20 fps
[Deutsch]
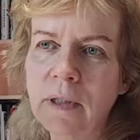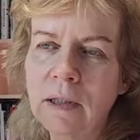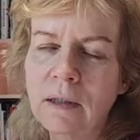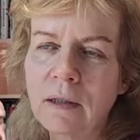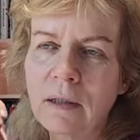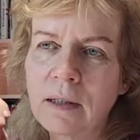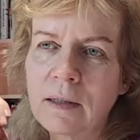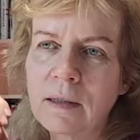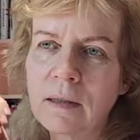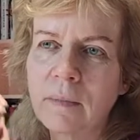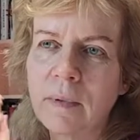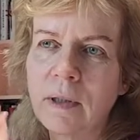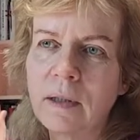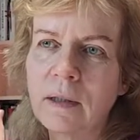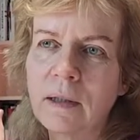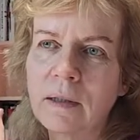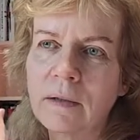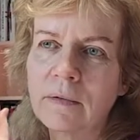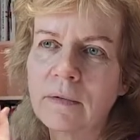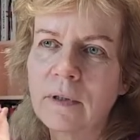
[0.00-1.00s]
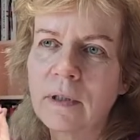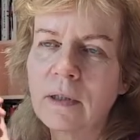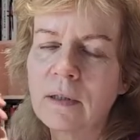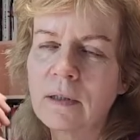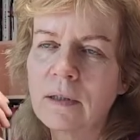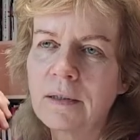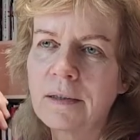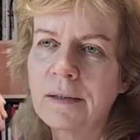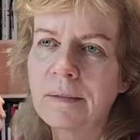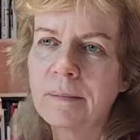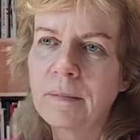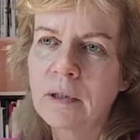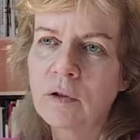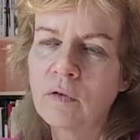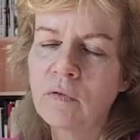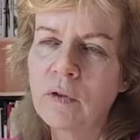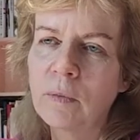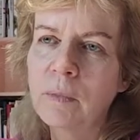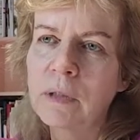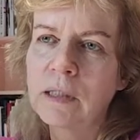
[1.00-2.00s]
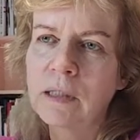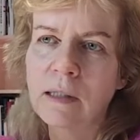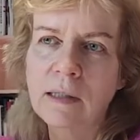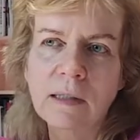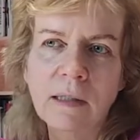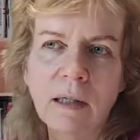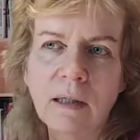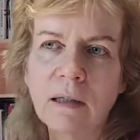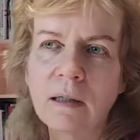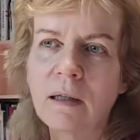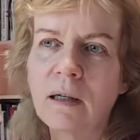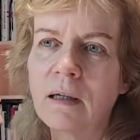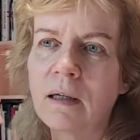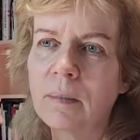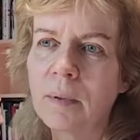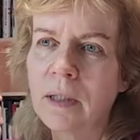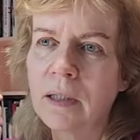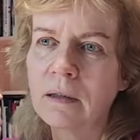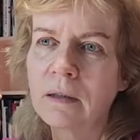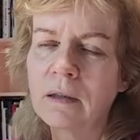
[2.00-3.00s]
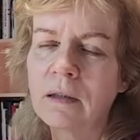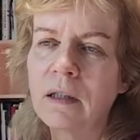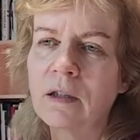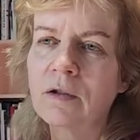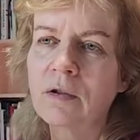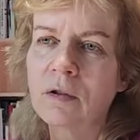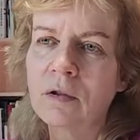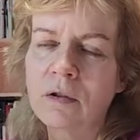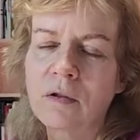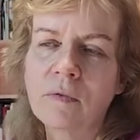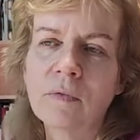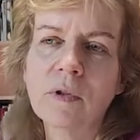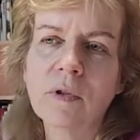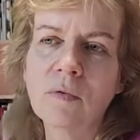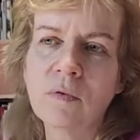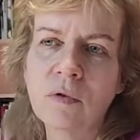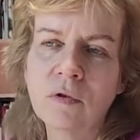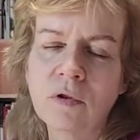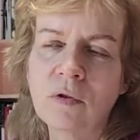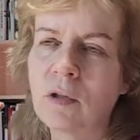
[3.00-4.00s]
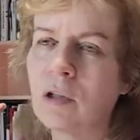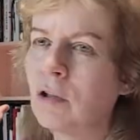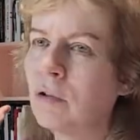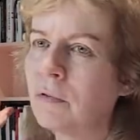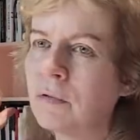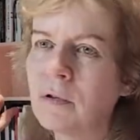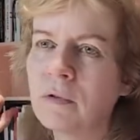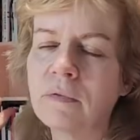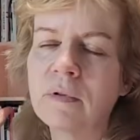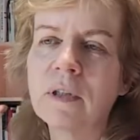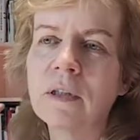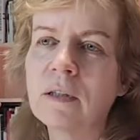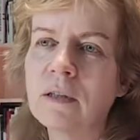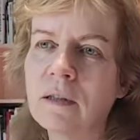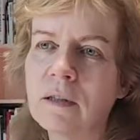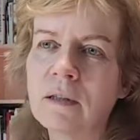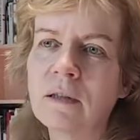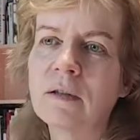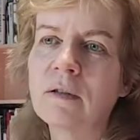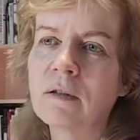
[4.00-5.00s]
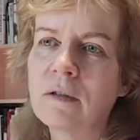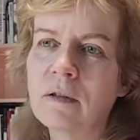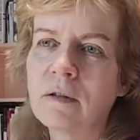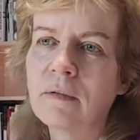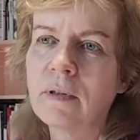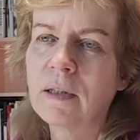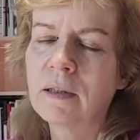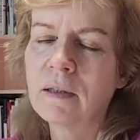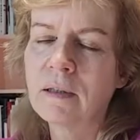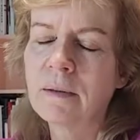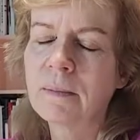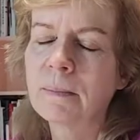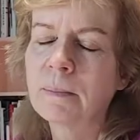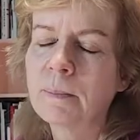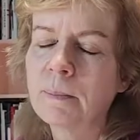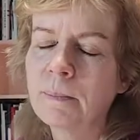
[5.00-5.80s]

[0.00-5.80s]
welche lässt man einfach. Ähm, können wir mit Setzlingen arbeiten, die da schon sowieso zuhauf zu finden sind und so weiter.